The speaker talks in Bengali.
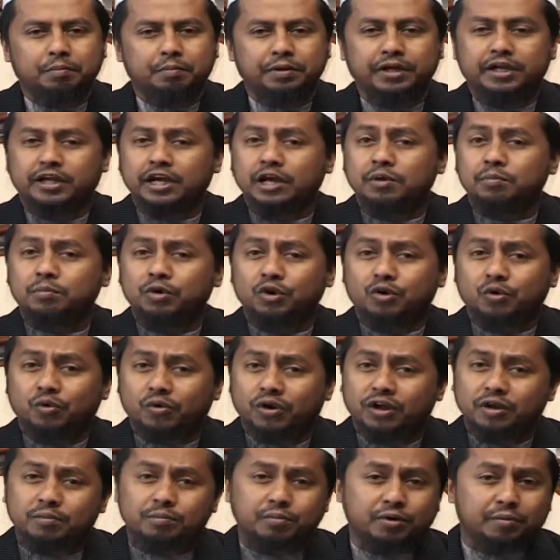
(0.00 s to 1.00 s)
বিজ্ঞানময়
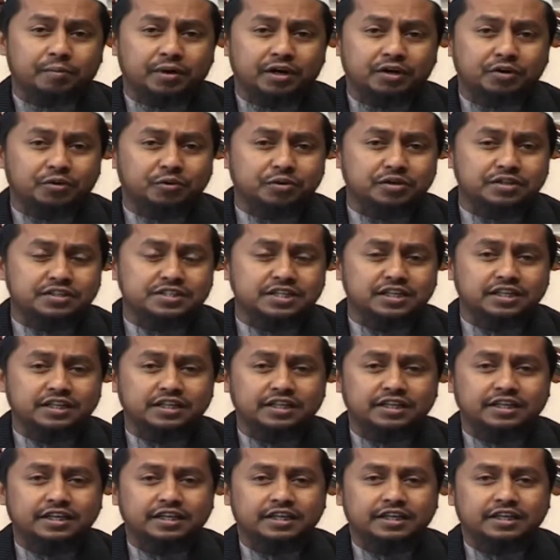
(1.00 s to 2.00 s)
কোরআন প্রমাণ করেছে
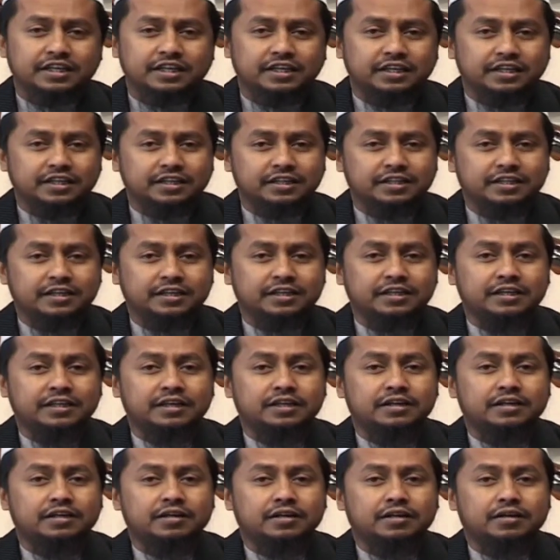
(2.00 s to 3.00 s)
তিনি
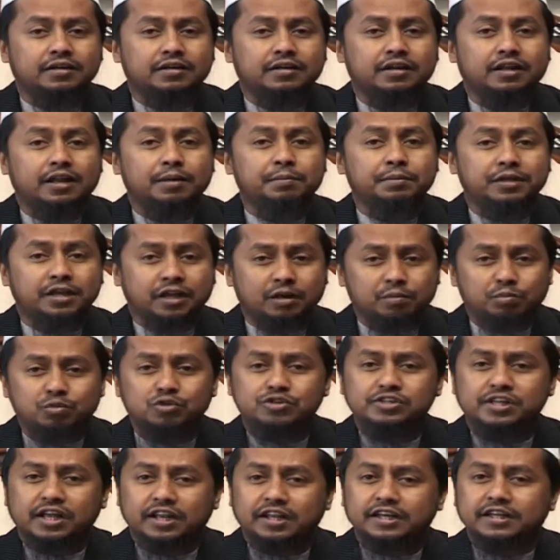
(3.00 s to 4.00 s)
লামিনাল
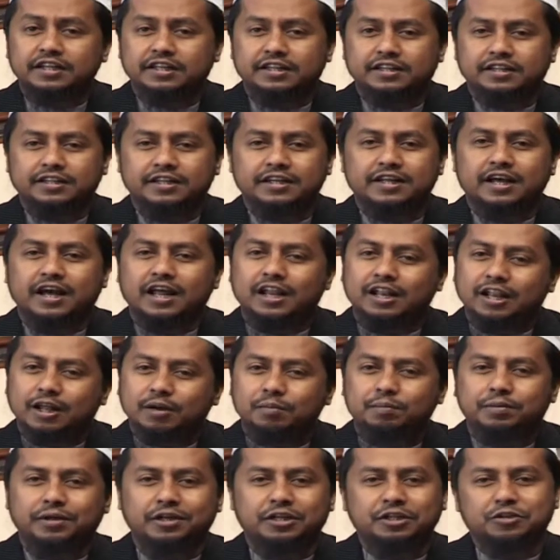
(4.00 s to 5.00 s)
মুরসালিন তিনি
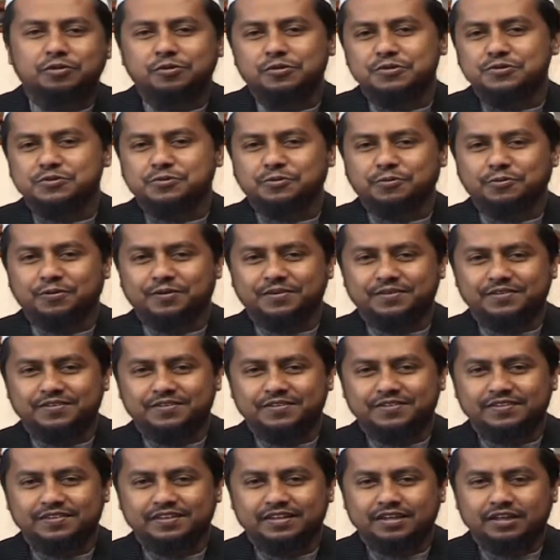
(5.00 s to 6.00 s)
আল্লাহ প্রেরিত রসুল
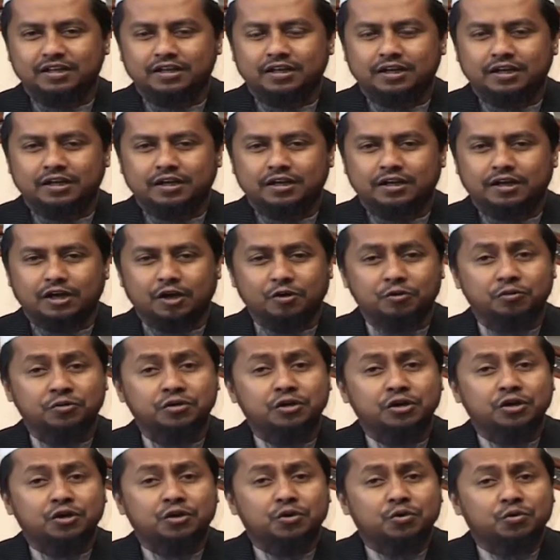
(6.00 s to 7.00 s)
কারণ
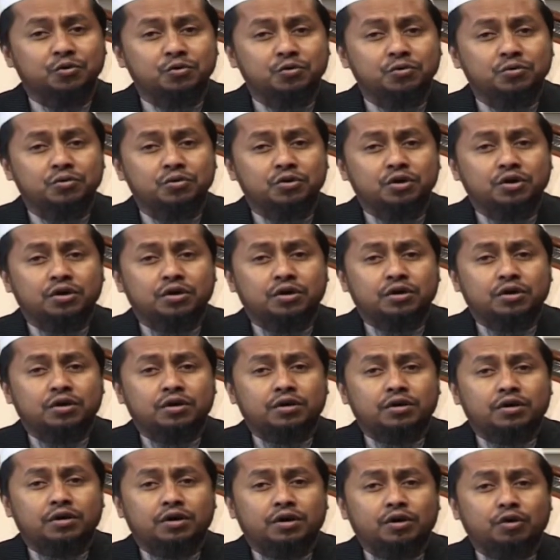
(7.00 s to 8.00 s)
কোনো
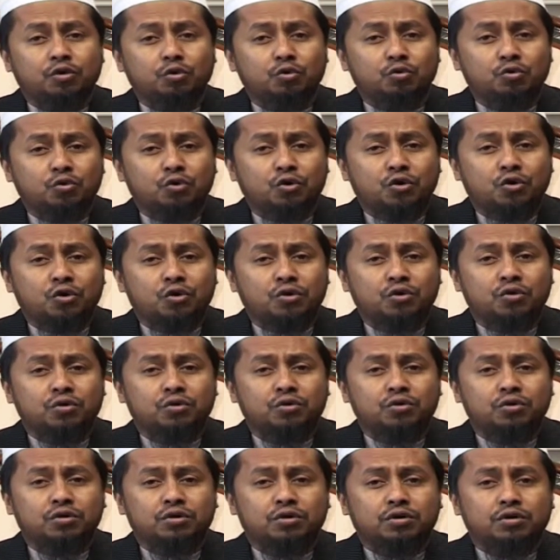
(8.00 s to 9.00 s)
রুক্ষ
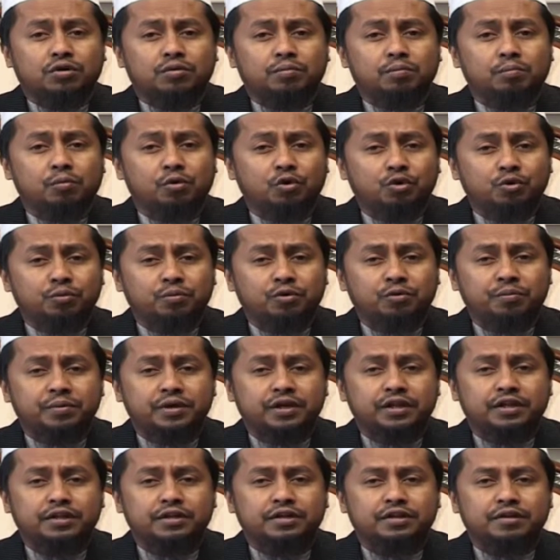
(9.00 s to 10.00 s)

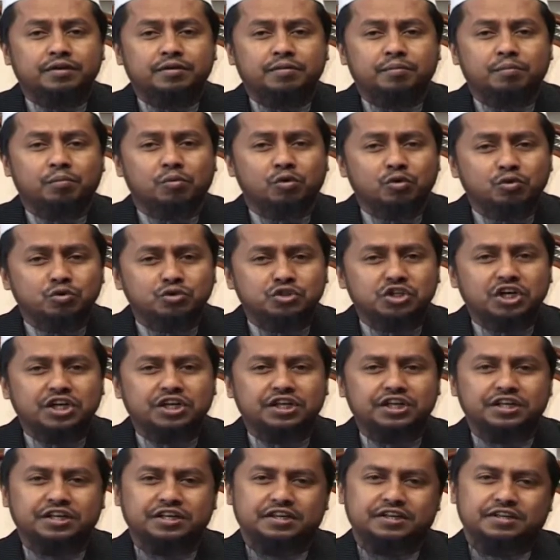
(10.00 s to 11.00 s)
মরুভূমির
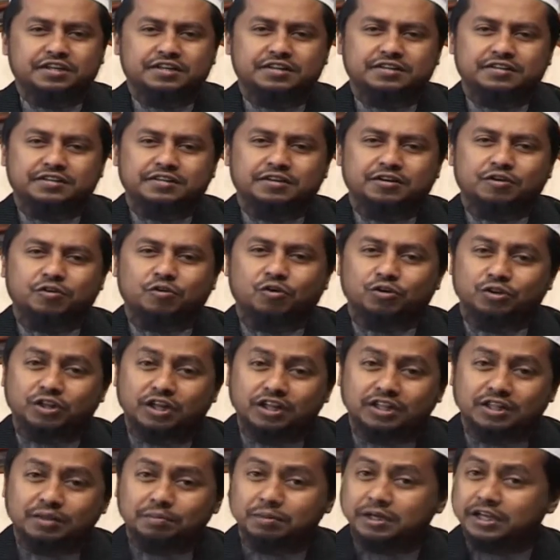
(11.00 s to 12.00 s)
মরুচারীর
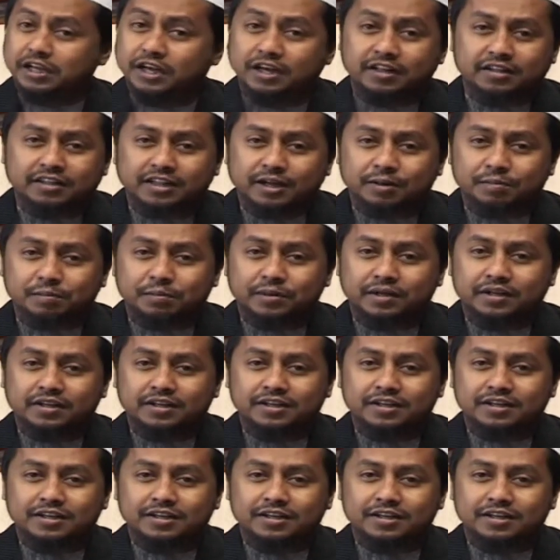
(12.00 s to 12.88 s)
কথাতে বিজ্ঞান থাকবে